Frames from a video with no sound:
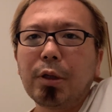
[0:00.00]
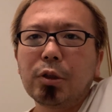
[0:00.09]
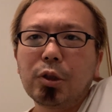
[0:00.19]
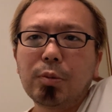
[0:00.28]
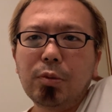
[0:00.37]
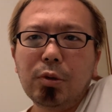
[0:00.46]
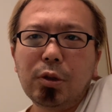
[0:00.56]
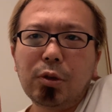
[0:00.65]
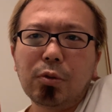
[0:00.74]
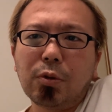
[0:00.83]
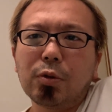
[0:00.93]
自分自
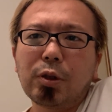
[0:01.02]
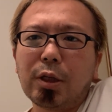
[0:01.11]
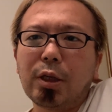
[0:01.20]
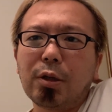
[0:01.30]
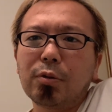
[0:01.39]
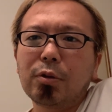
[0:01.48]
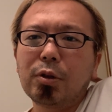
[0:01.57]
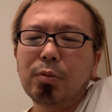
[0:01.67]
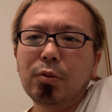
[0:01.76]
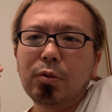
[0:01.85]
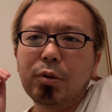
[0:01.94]
身の良さがある自
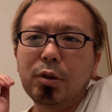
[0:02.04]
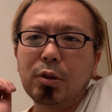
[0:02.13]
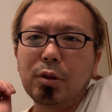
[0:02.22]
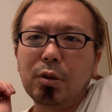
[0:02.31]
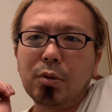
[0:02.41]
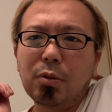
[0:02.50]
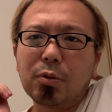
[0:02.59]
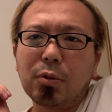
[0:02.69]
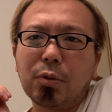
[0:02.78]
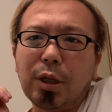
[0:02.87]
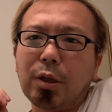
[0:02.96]
分自身のそ
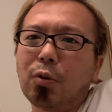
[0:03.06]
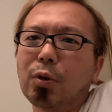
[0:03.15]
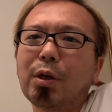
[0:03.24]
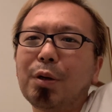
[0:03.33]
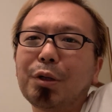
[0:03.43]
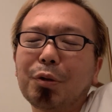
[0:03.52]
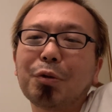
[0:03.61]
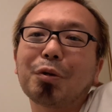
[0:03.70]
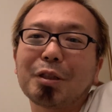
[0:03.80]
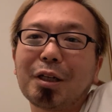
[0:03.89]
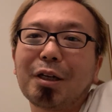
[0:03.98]
のなんかこだわりという
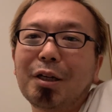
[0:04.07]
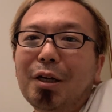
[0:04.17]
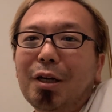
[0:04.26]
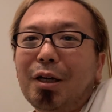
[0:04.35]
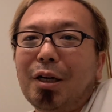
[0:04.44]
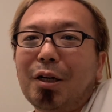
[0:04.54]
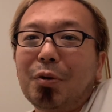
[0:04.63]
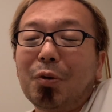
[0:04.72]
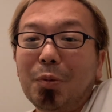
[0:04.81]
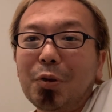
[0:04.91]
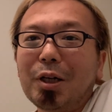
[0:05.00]
かさあの
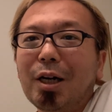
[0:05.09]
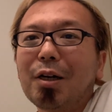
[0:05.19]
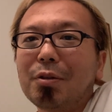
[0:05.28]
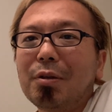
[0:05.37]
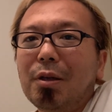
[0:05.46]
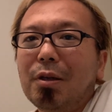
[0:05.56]
思いがある。